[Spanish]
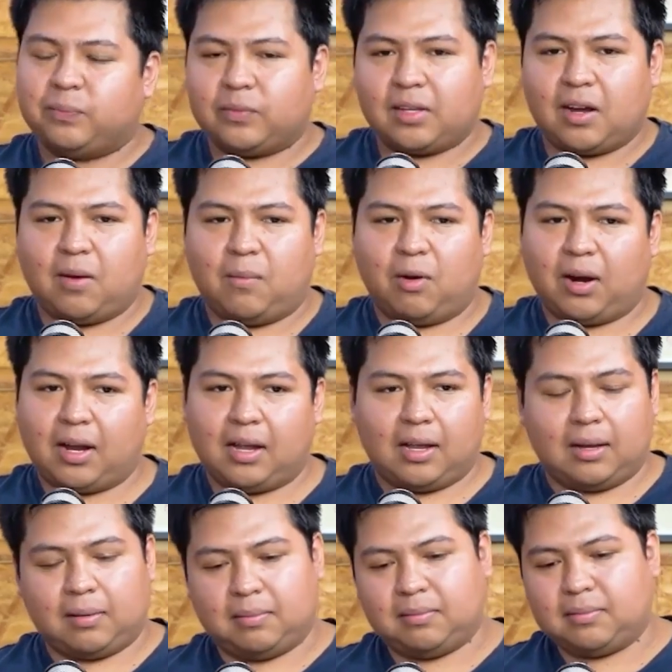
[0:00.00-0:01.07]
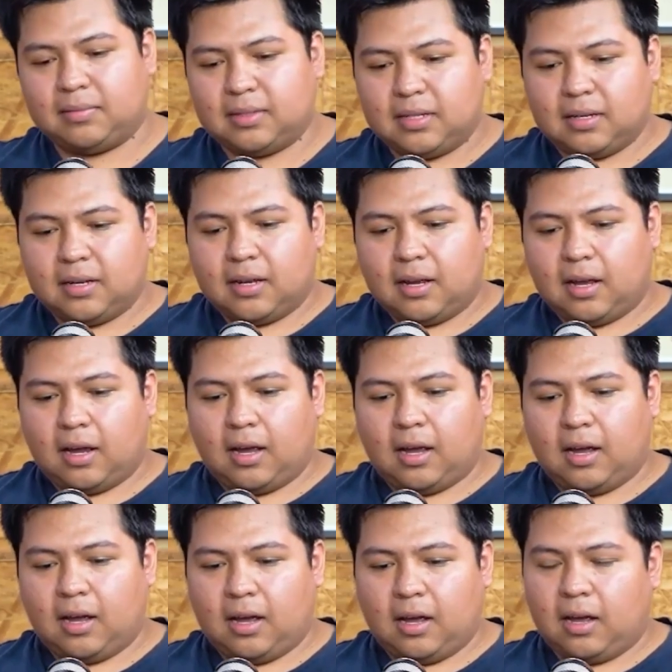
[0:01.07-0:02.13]
Sí, Como que
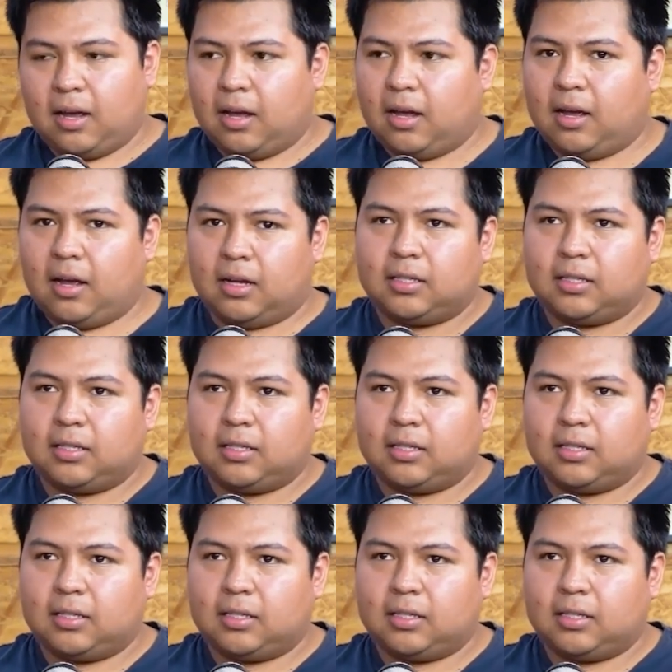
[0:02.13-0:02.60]
eh,